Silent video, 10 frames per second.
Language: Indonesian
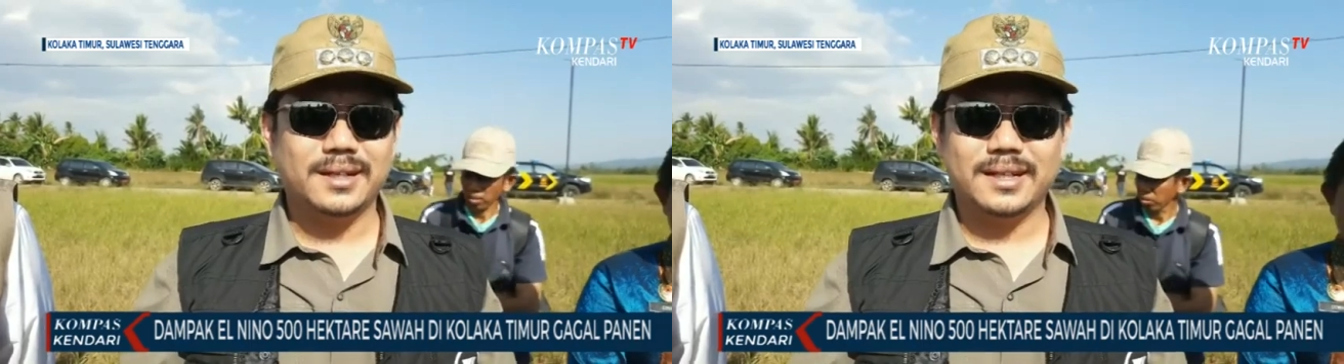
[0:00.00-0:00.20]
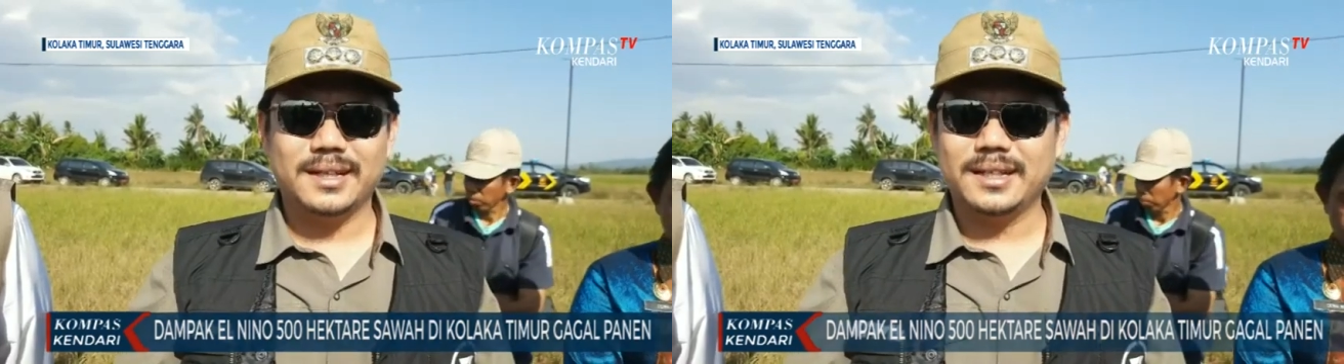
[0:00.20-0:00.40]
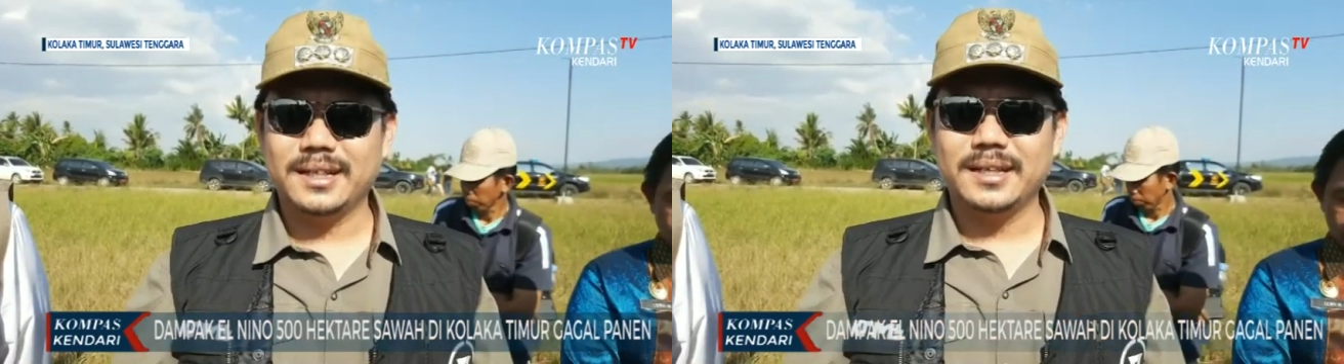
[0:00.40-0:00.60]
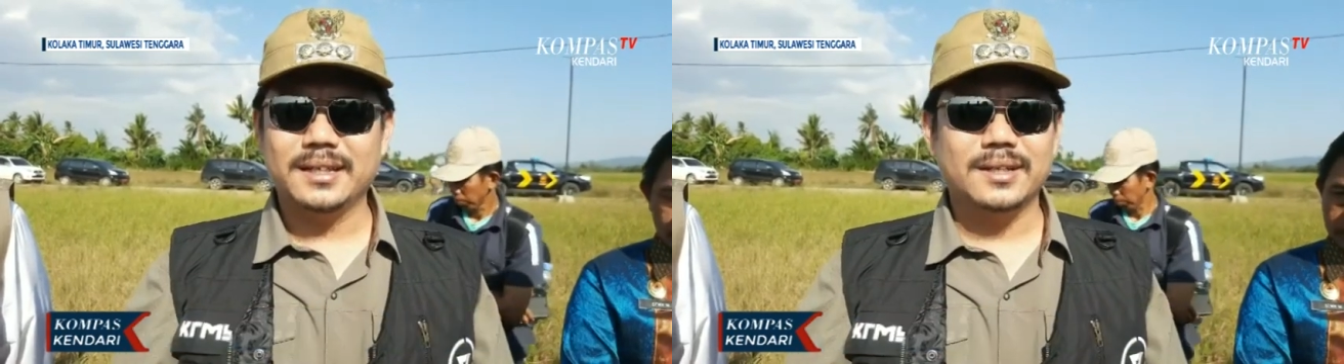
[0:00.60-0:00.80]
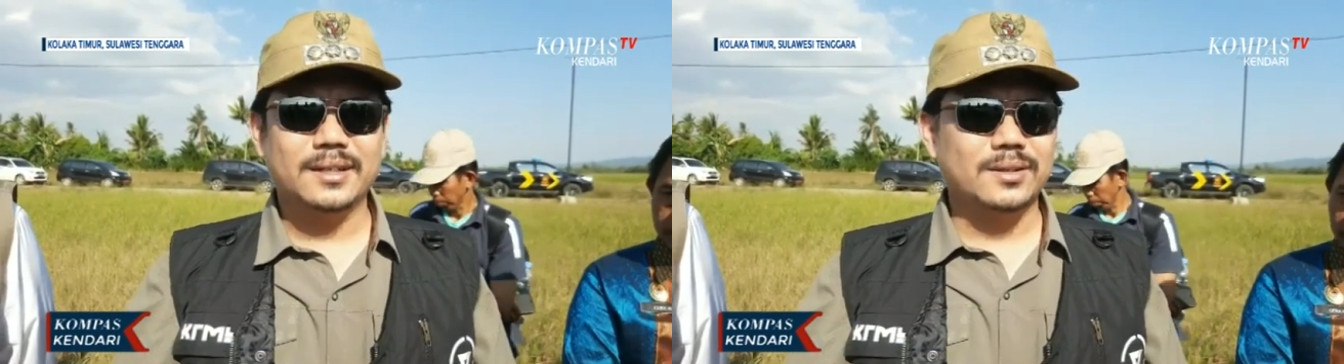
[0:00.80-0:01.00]
hari ini
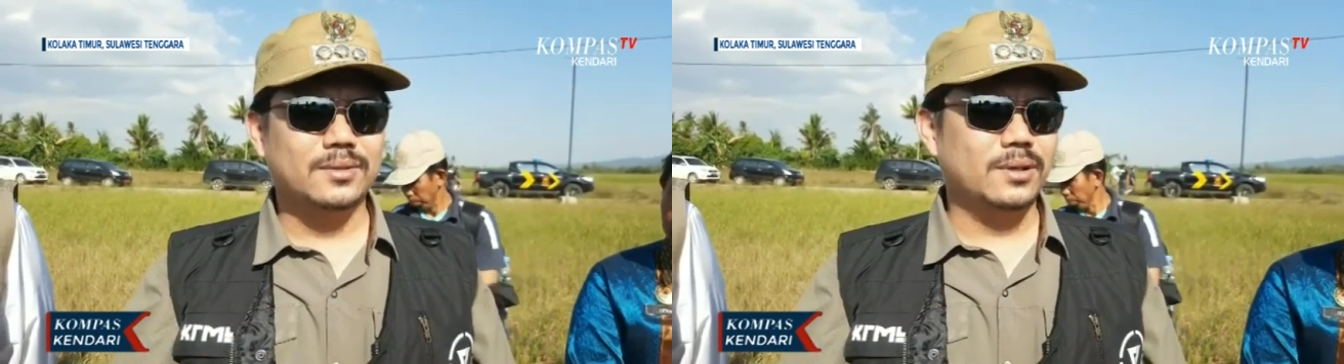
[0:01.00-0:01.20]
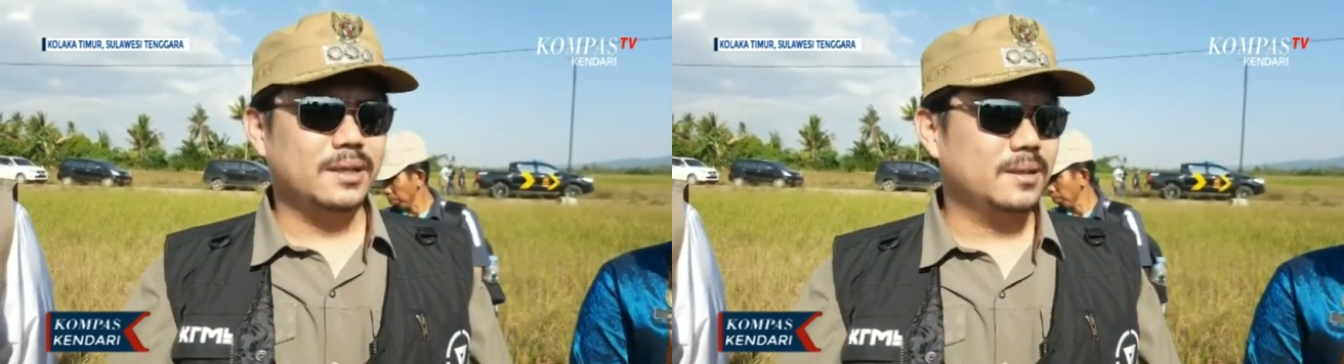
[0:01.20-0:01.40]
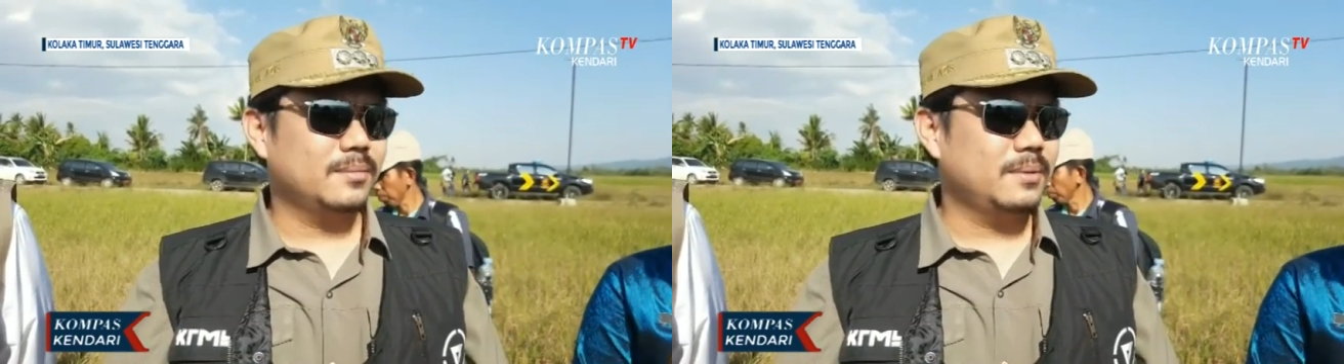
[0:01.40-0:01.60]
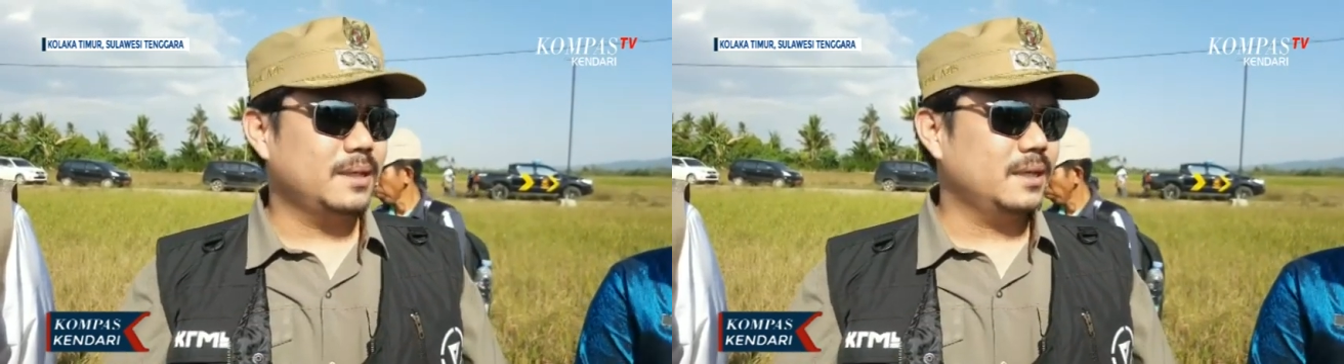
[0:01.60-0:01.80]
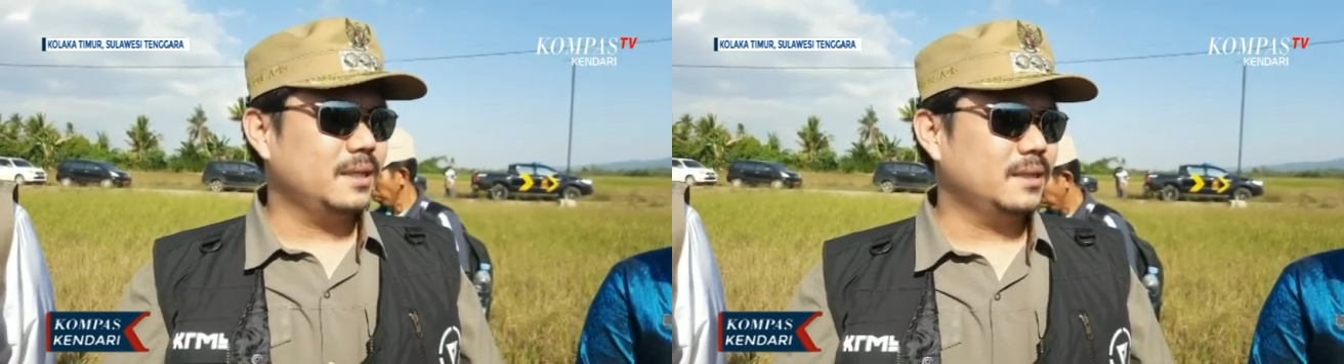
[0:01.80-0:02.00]
kurang
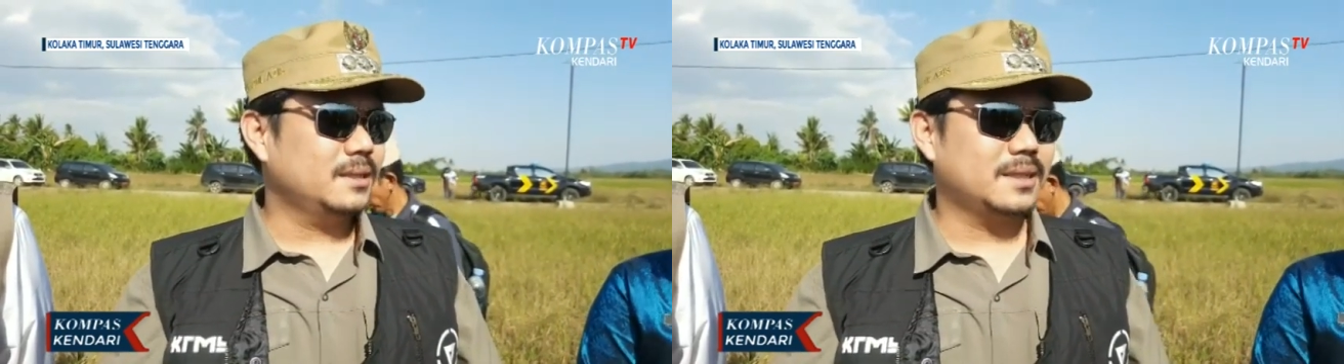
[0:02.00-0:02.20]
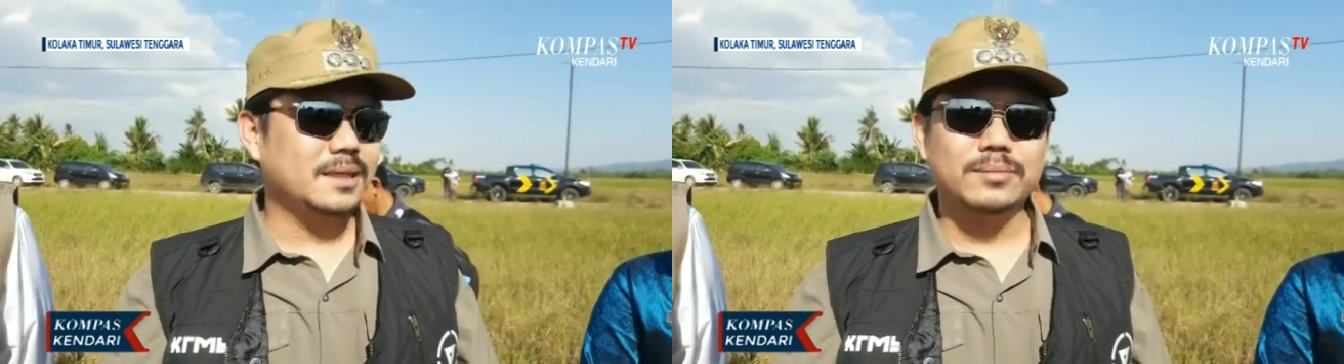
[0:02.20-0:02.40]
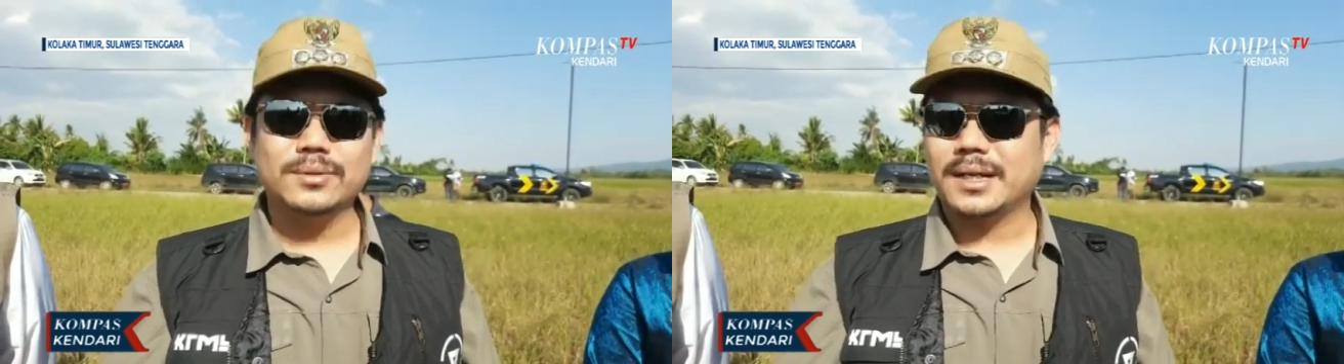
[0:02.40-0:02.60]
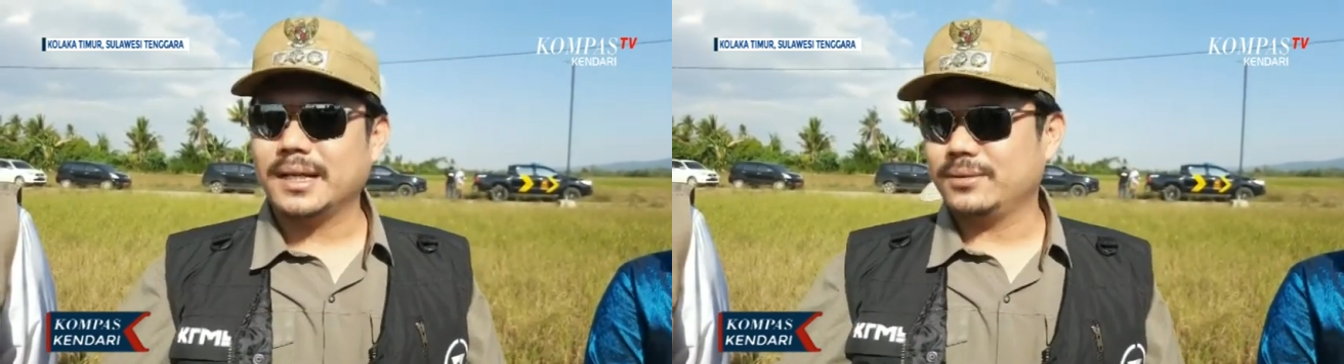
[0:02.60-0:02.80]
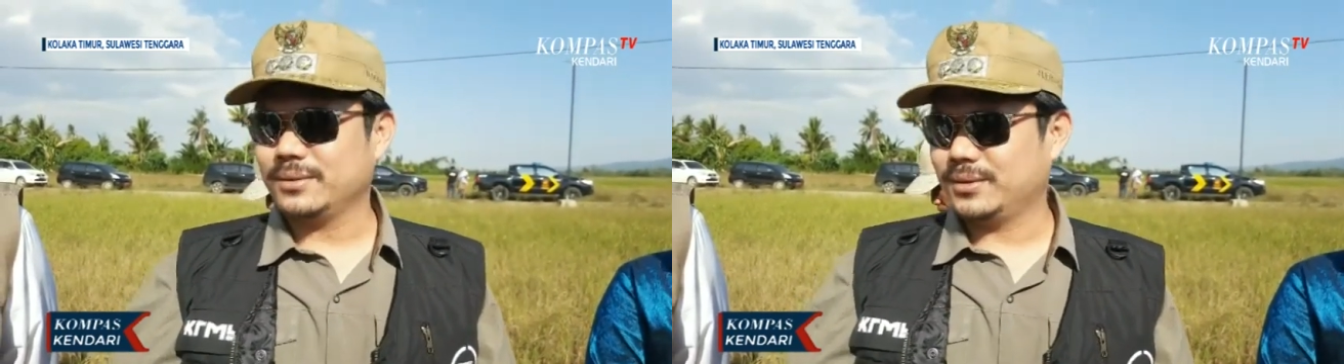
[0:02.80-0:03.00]
lebih
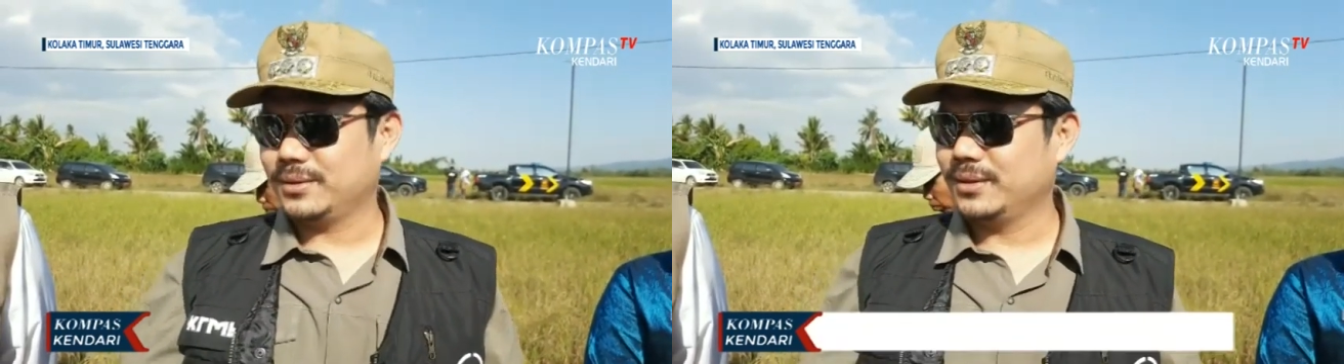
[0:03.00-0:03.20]
1100